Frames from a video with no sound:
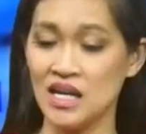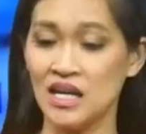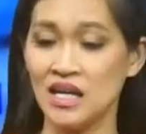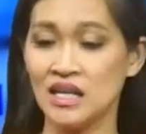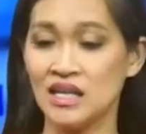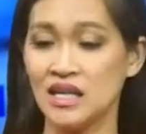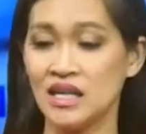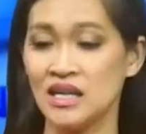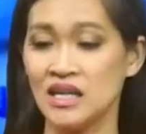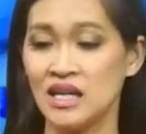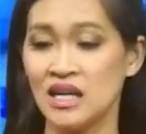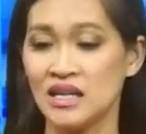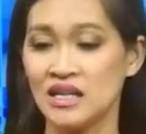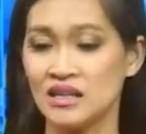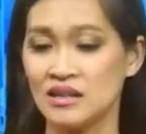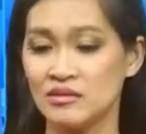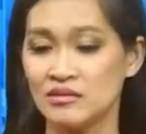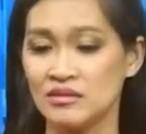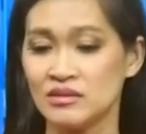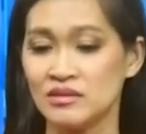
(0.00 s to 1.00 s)
Thì
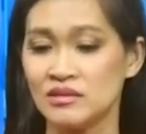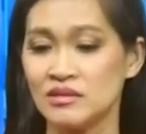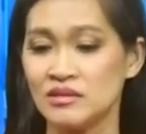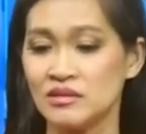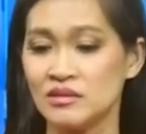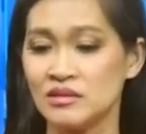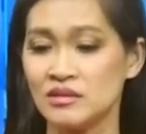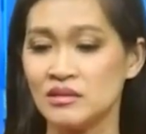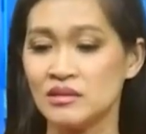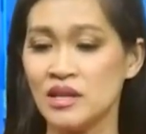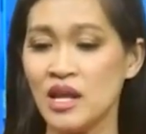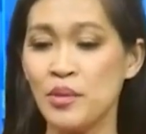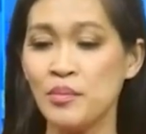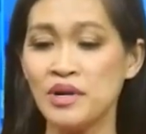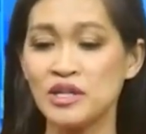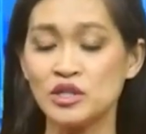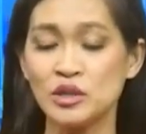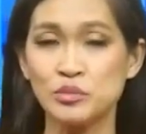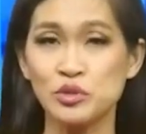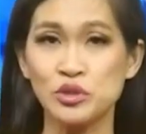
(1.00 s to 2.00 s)
nếu
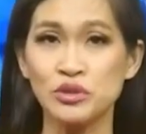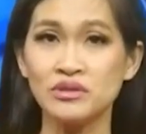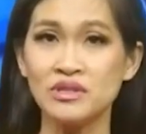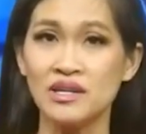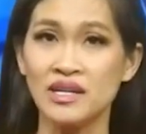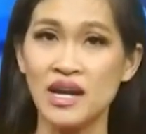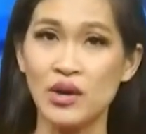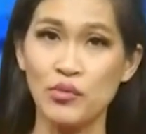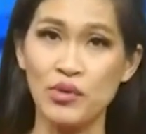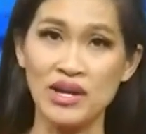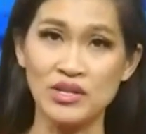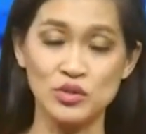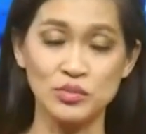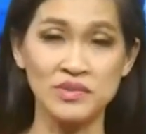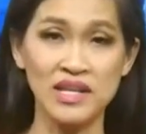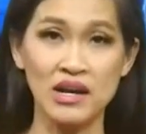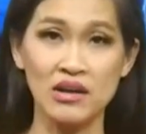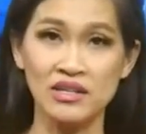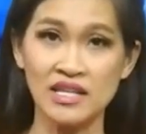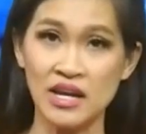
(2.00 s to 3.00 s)
mà trong suốt những ngày qua chúng
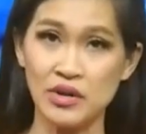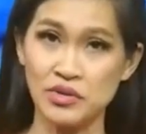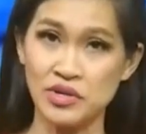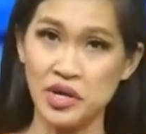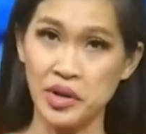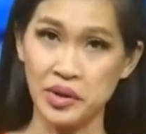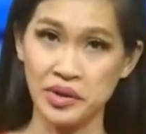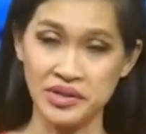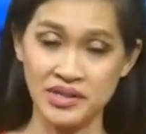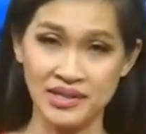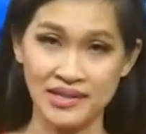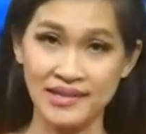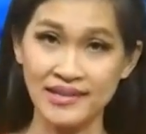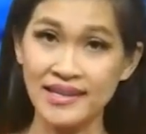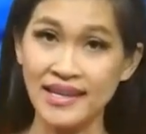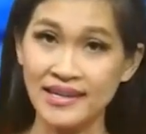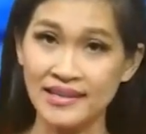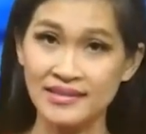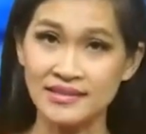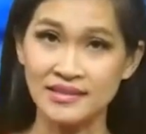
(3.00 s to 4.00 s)
ta có theo dõi những cái
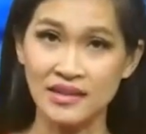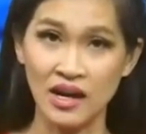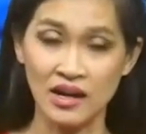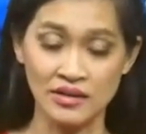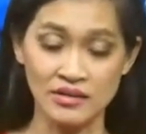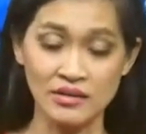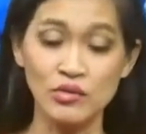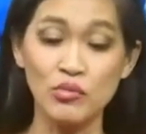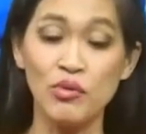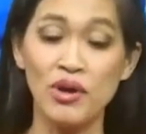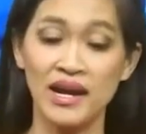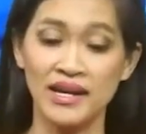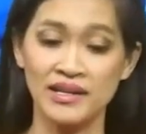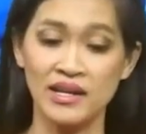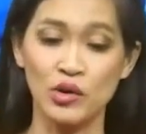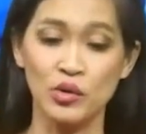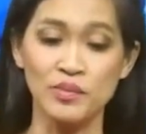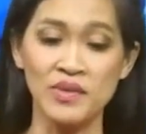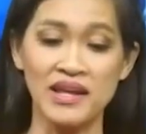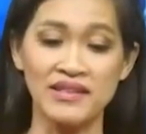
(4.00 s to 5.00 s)
tin ở nước ngoài
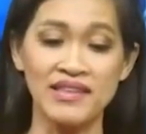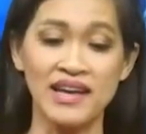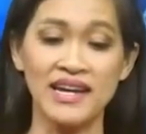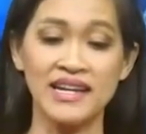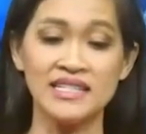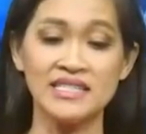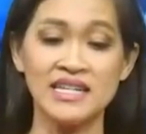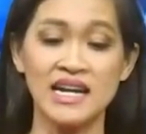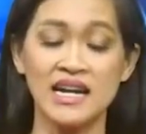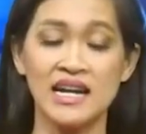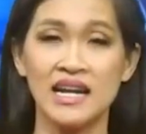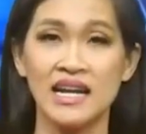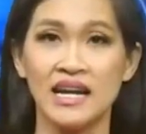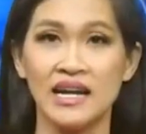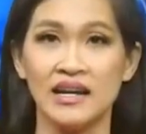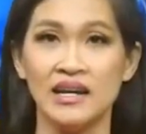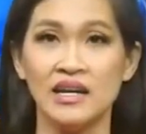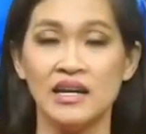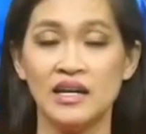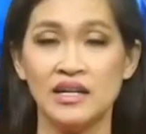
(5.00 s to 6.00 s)
thì cũng đã thấy rằng
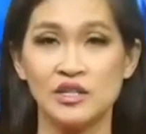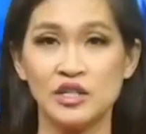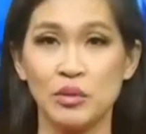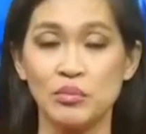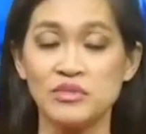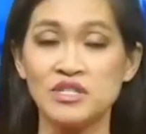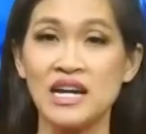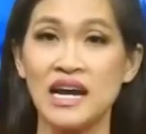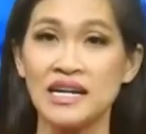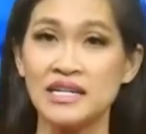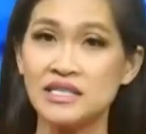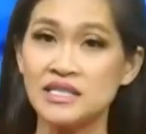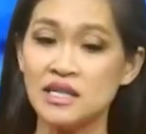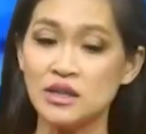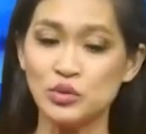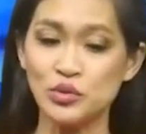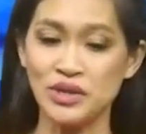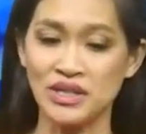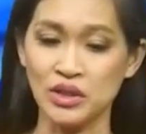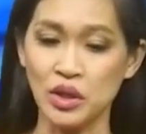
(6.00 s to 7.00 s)
là rộng rãi
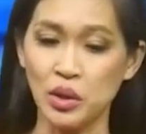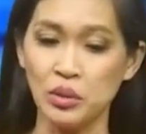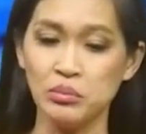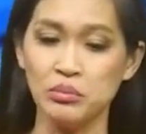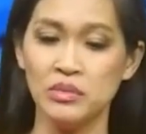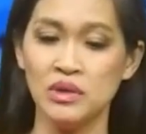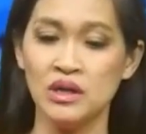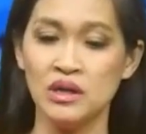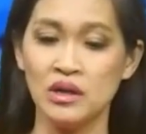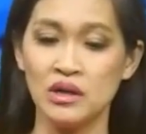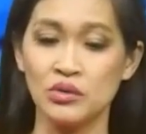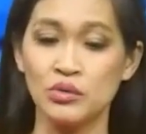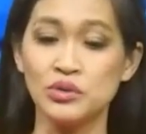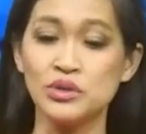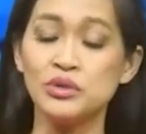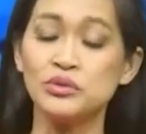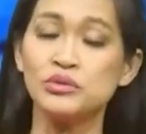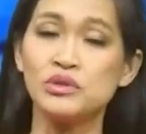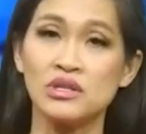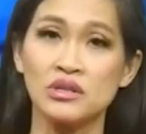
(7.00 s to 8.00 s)
trên truyền thông của
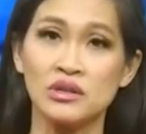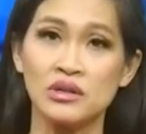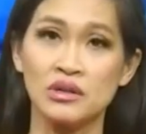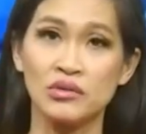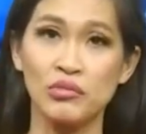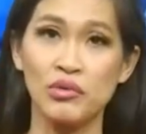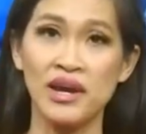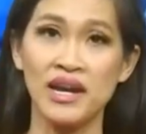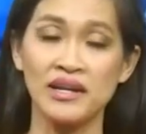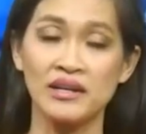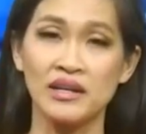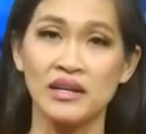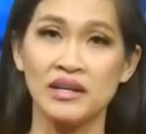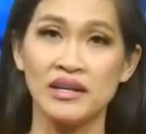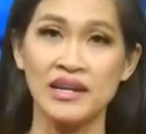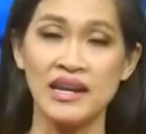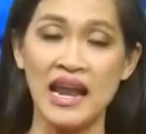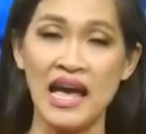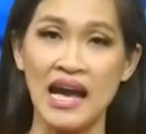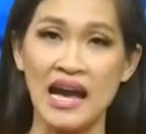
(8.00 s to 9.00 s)
Ukraine
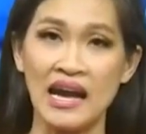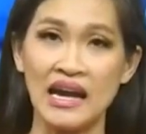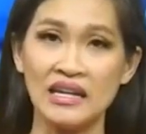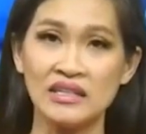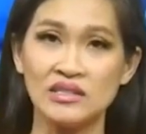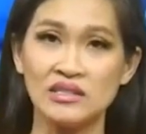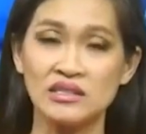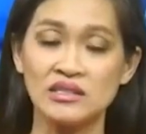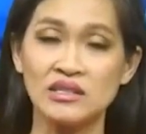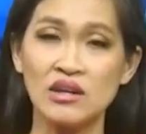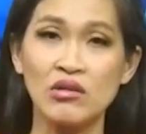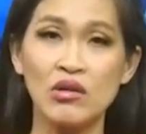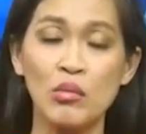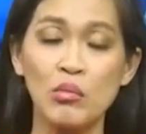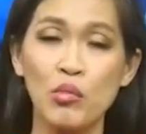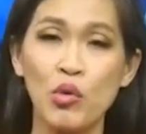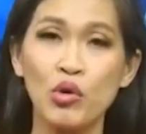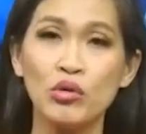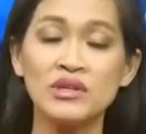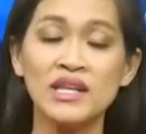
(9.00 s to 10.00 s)
đã cho
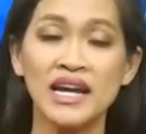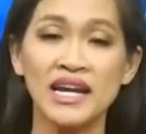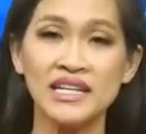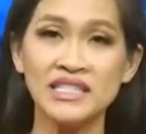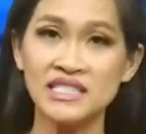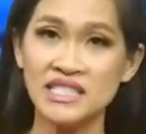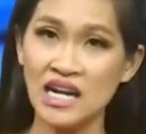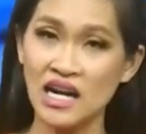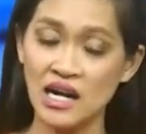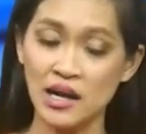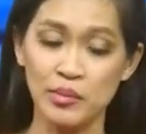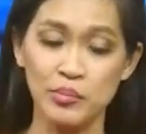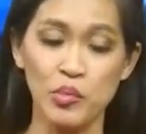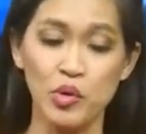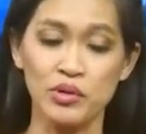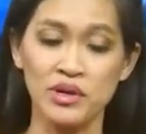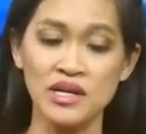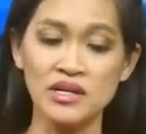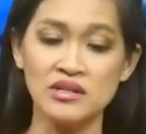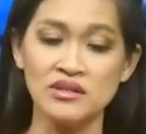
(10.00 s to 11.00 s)
công bố thấy rằng là
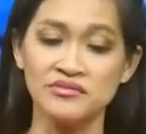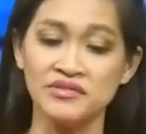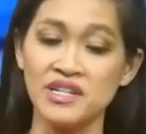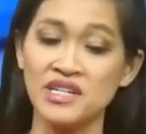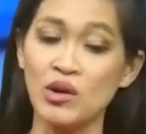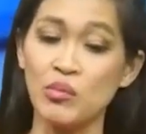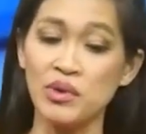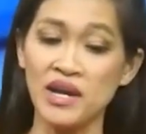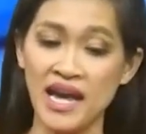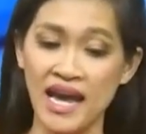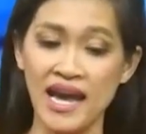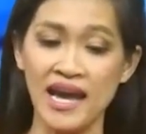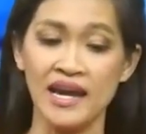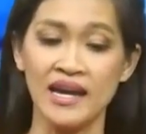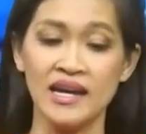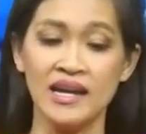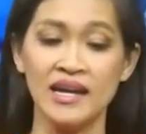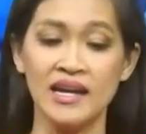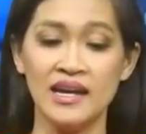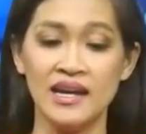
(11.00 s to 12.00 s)
một cái người phi công Nga
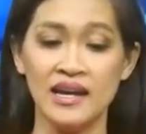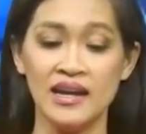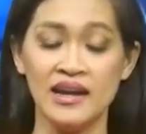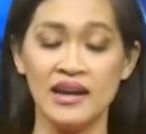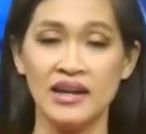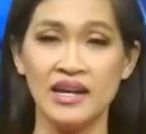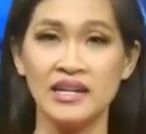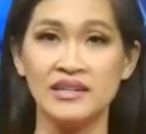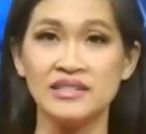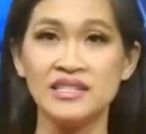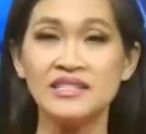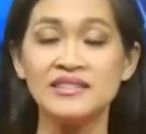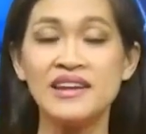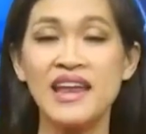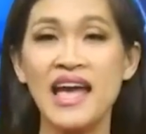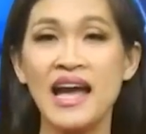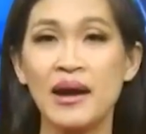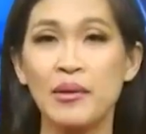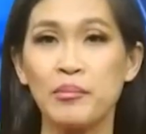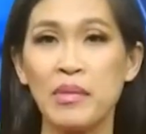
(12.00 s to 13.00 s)
hình như
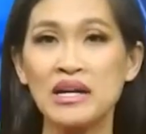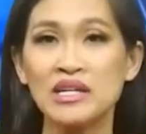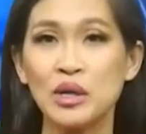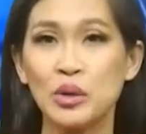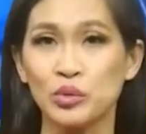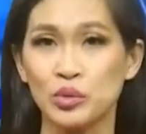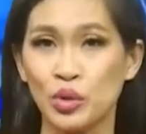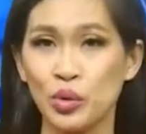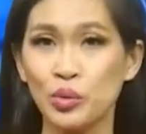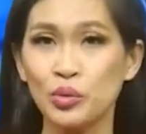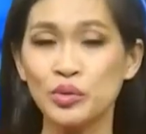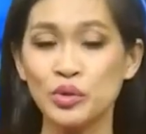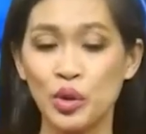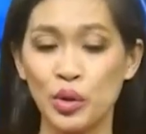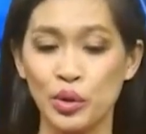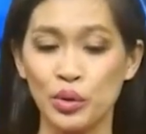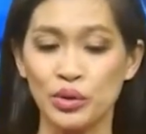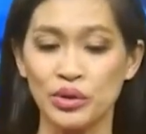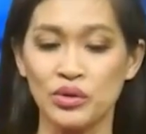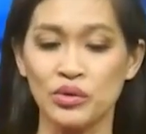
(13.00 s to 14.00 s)
đang bắt đầu thú
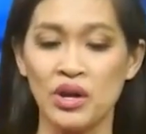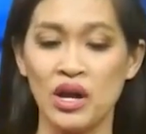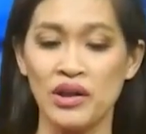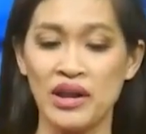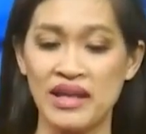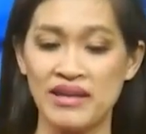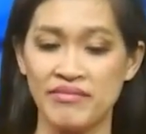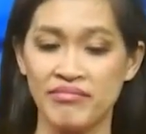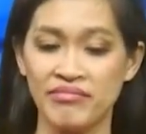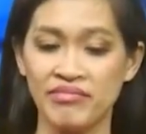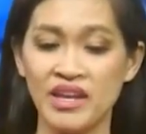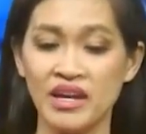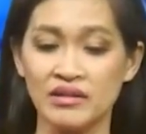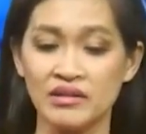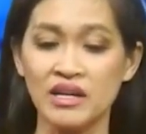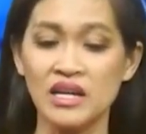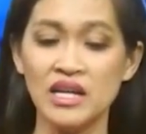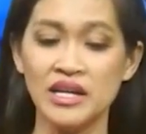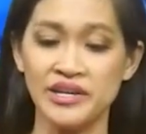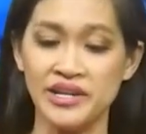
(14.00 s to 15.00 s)
tội là nhận
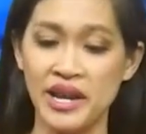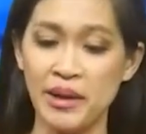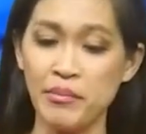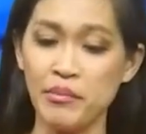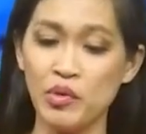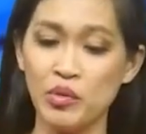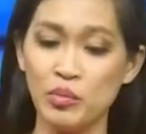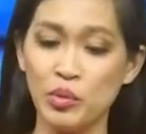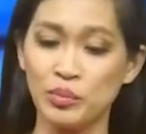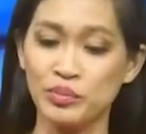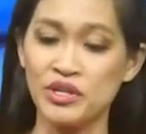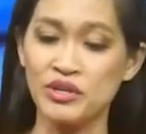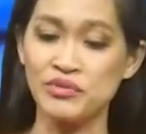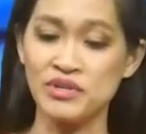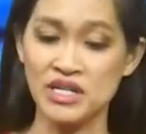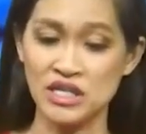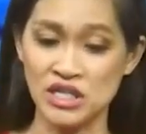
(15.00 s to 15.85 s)
cái lệnh ném bom mục tiêu dân